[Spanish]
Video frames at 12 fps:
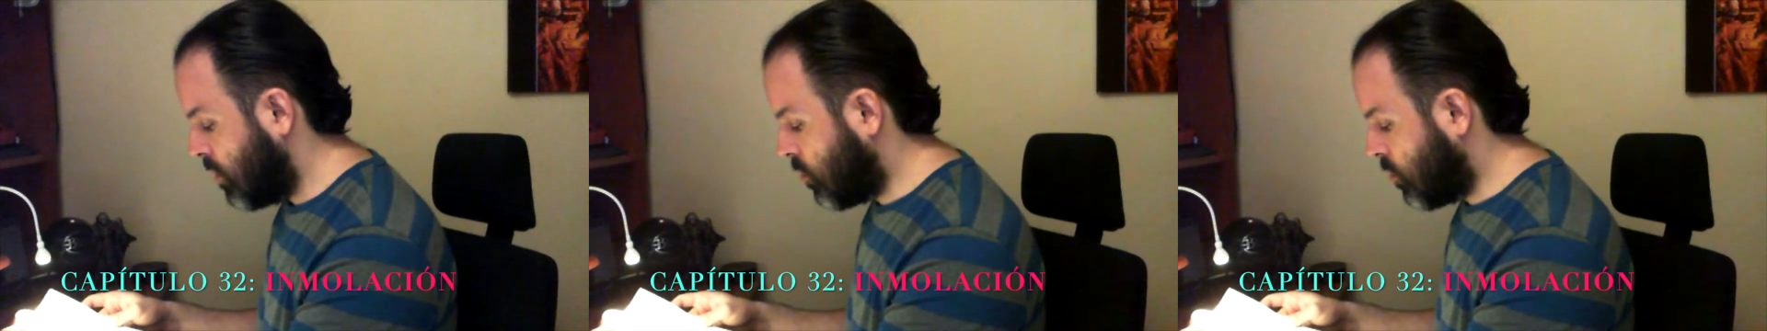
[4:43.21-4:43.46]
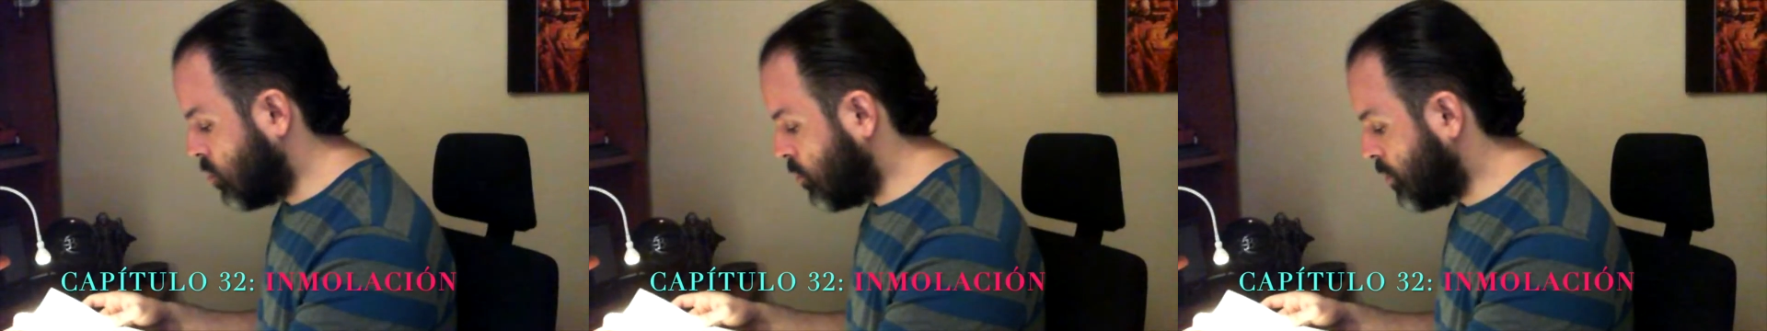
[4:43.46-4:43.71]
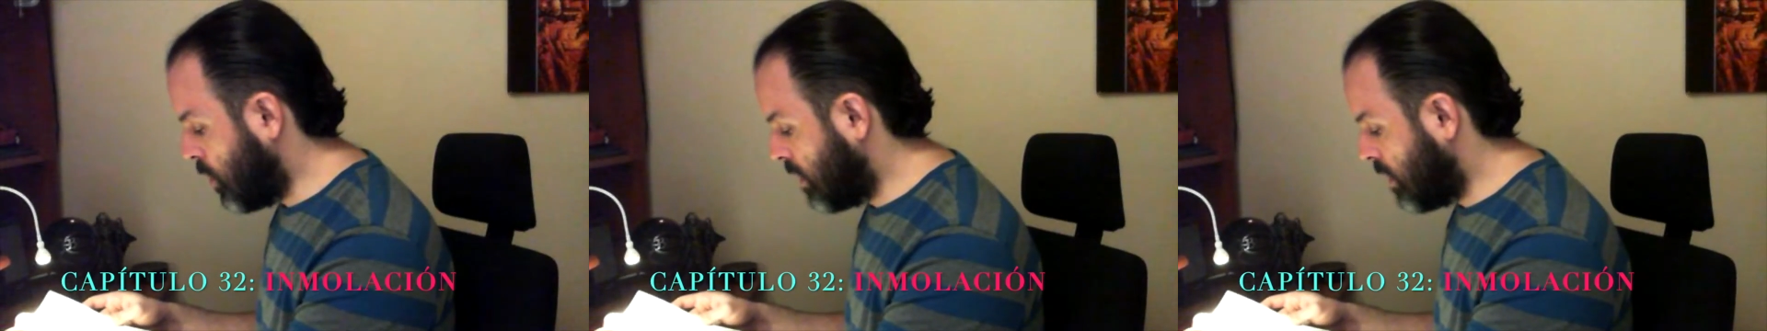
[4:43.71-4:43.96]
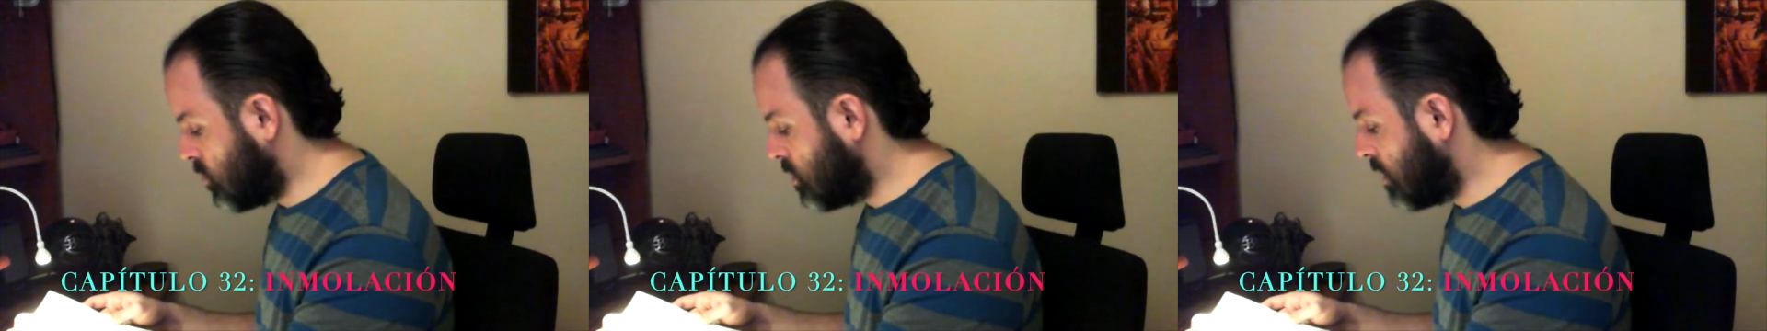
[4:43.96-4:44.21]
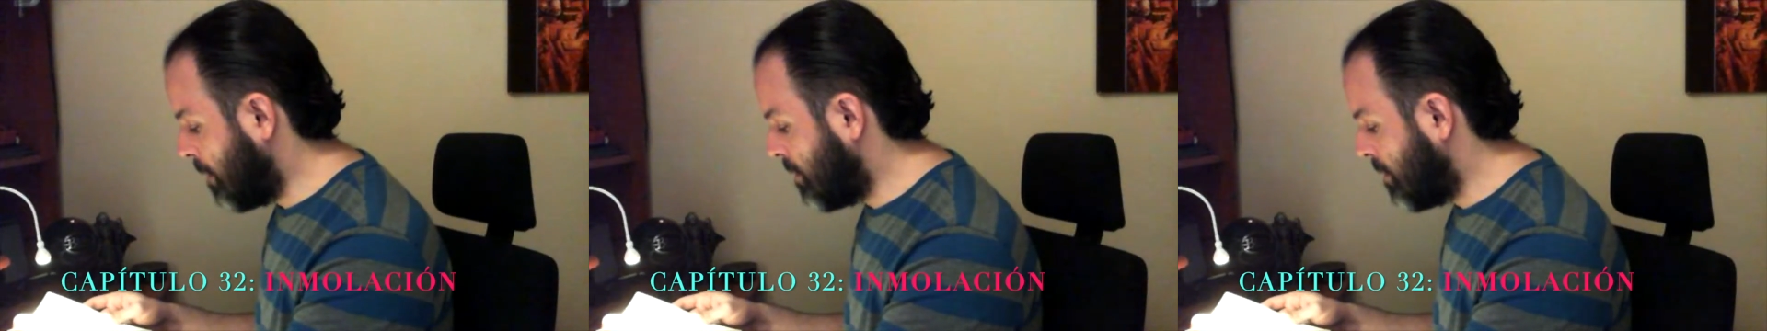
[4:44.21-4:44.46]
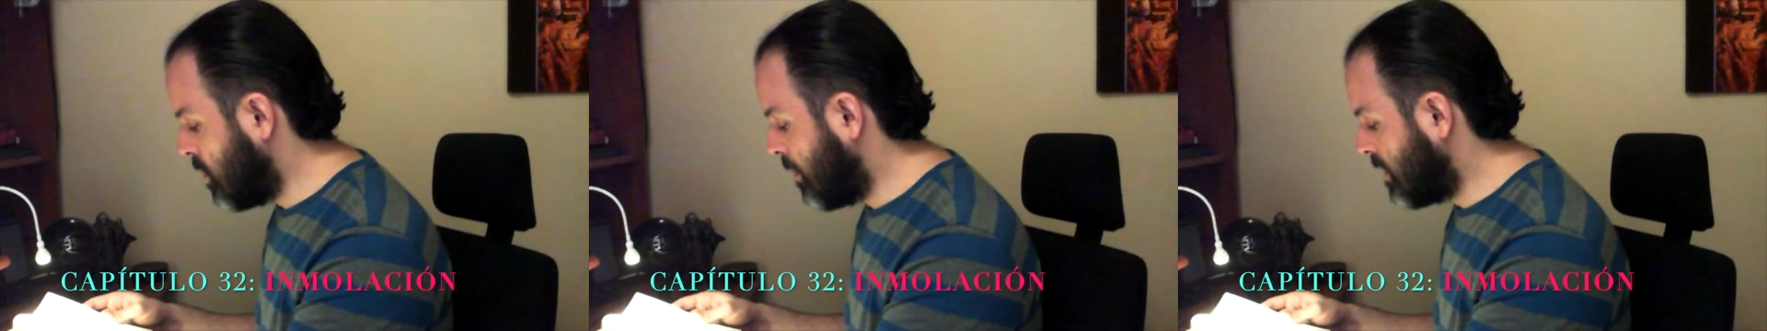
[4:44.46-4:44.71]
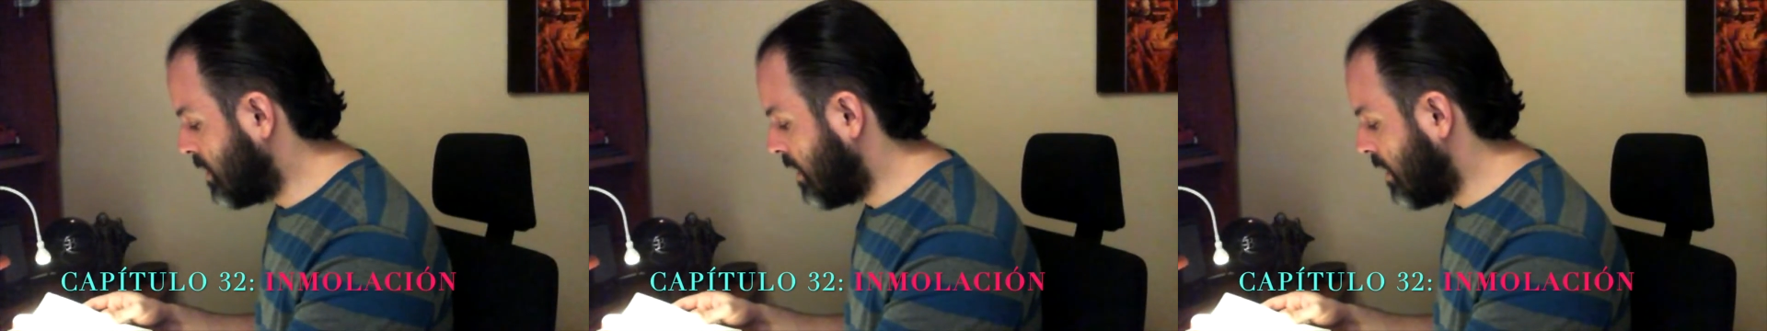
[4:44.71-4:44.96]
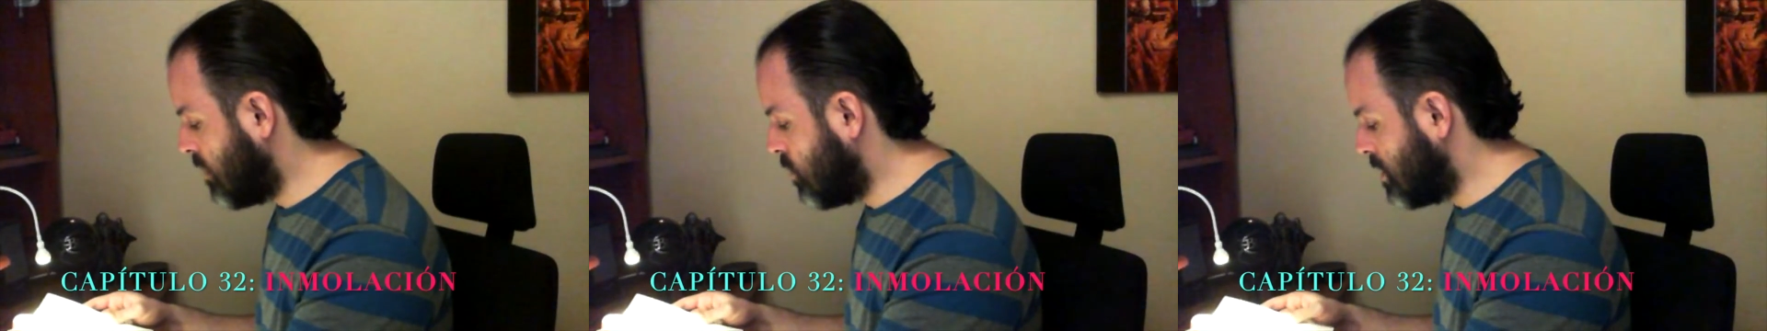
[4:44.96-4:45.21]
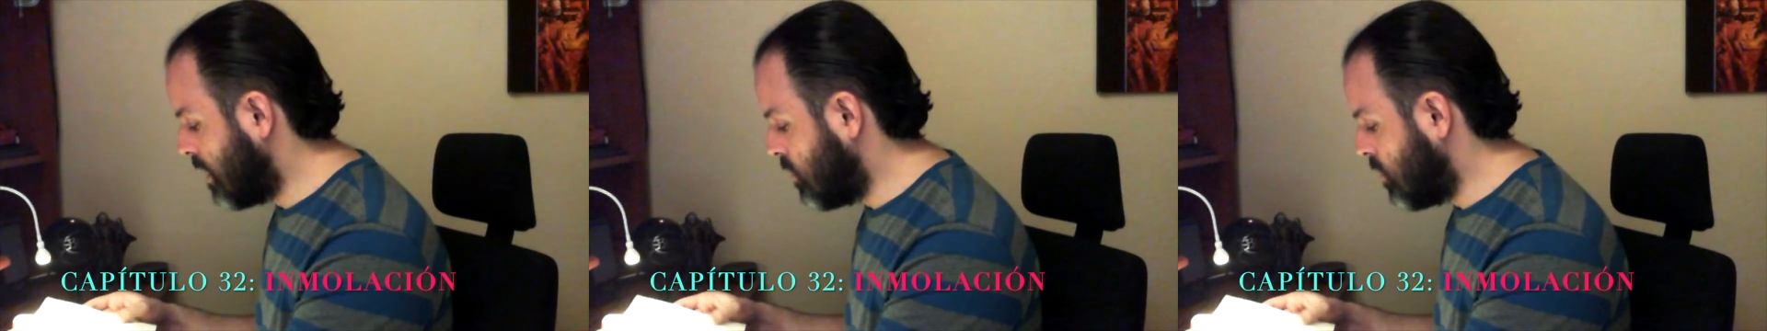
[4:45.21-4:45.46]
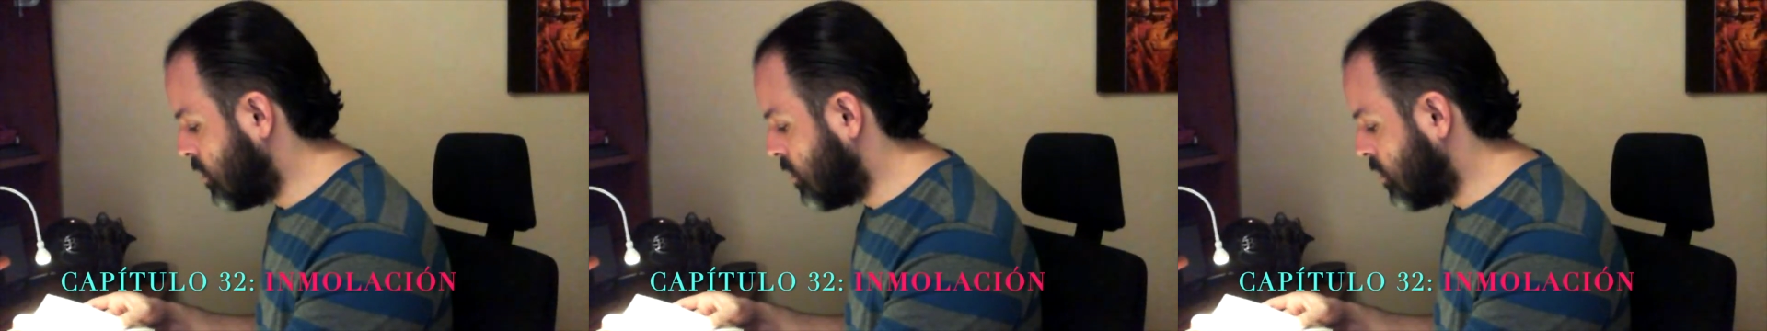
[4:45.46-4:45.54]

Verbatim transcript: con un violento estampido metálico y salió